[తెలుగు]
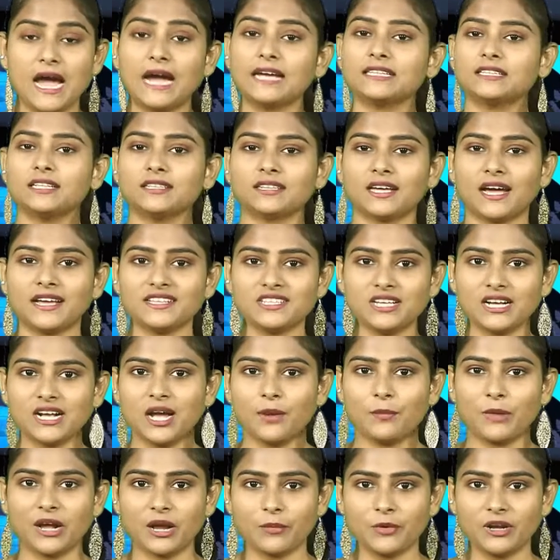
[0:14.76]
అయితే
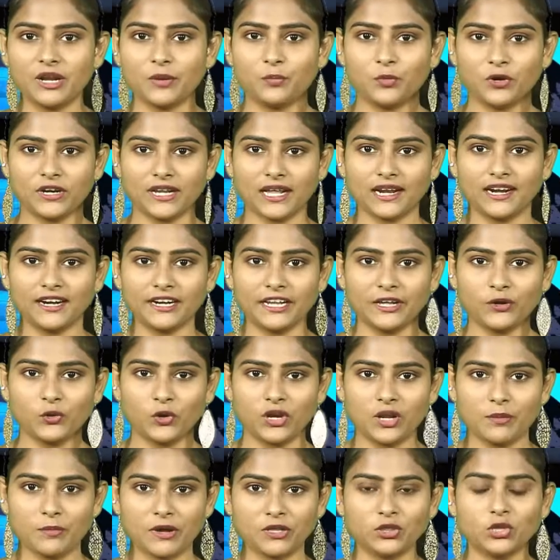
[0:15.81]
తాజాగా మగబిడ్డ పుట్టాలంటే
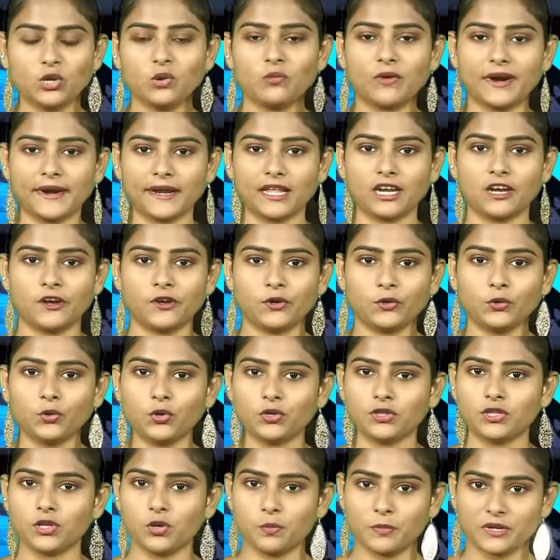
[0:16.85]
కొన్ని మందులు వాడాలంటూ
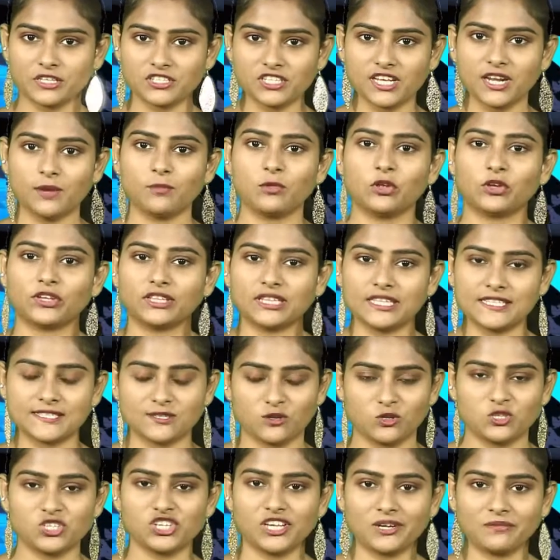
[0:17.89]
కొందరు ప్రచారంలోకి
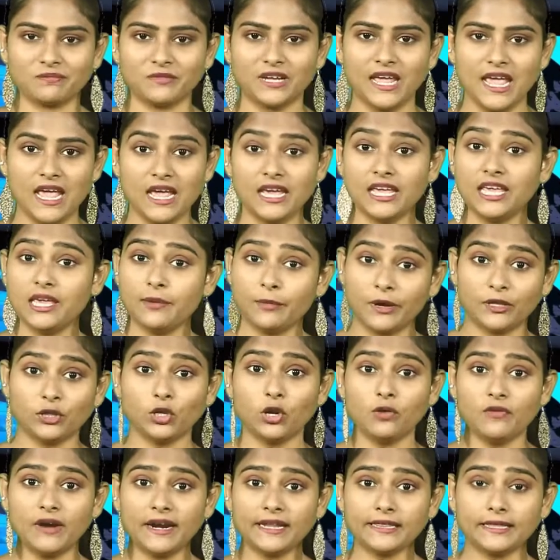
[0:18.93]
తీసుకొచ్చారు ఈ
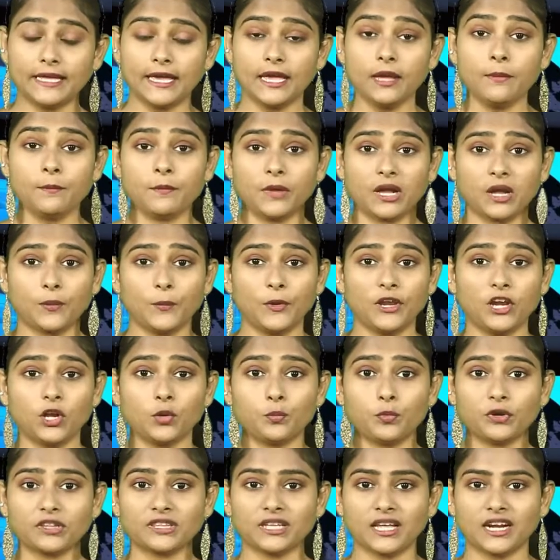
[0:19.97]
మందులు వాడితే
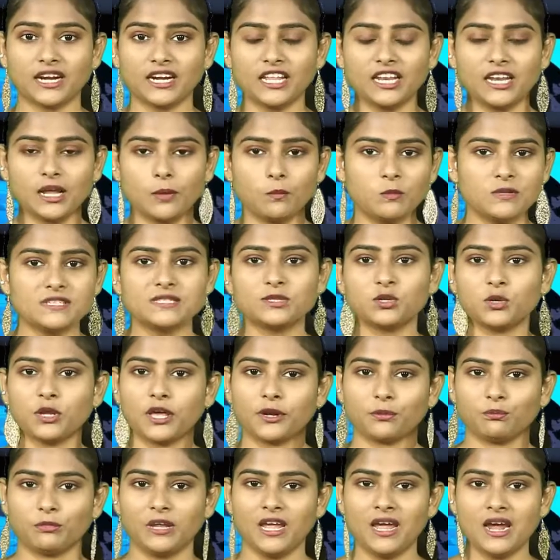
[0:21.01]
మగపిల్లలు పుడతారని
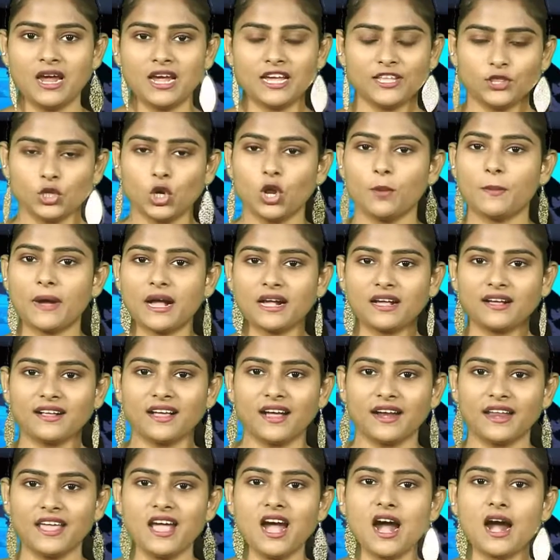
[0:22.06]
నమ్మిస్తున్నారు ఇందులో
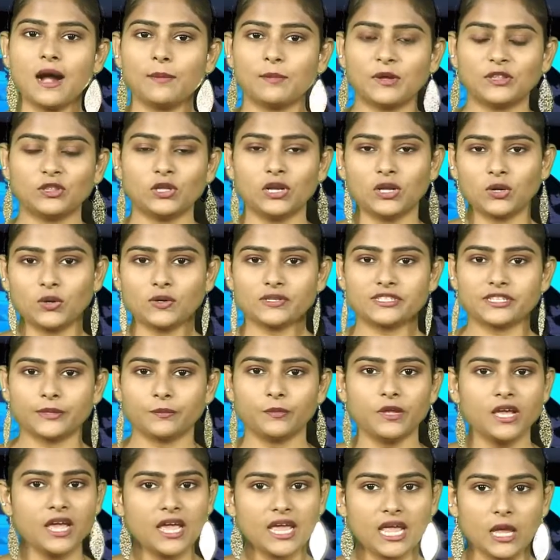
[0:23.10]
భాగంగానే ఆ మందుల
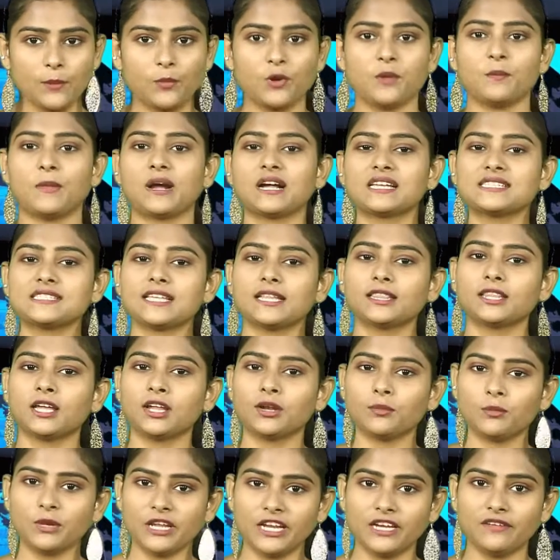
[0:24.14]
కోసం ఇప్పుడు మగ
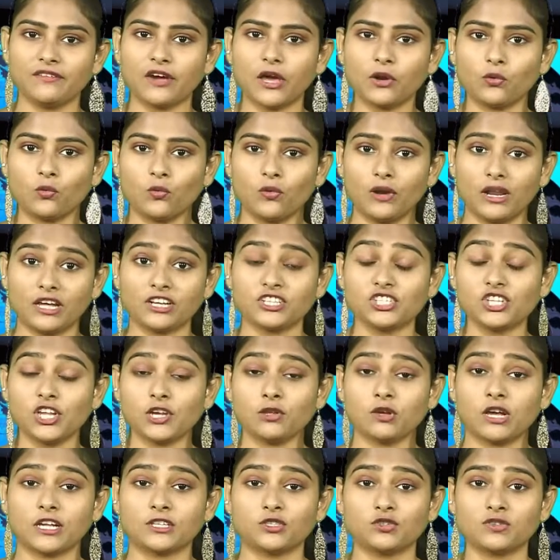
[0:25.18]
సంతానం లేని వారు
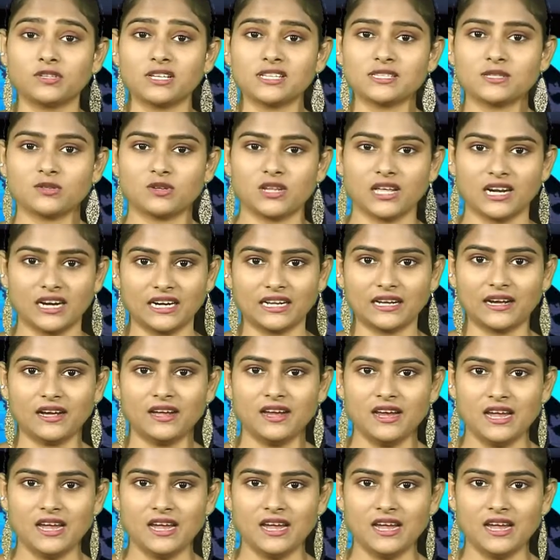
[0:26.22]
లక్షలు ఖర్చు చేస్తున్నారట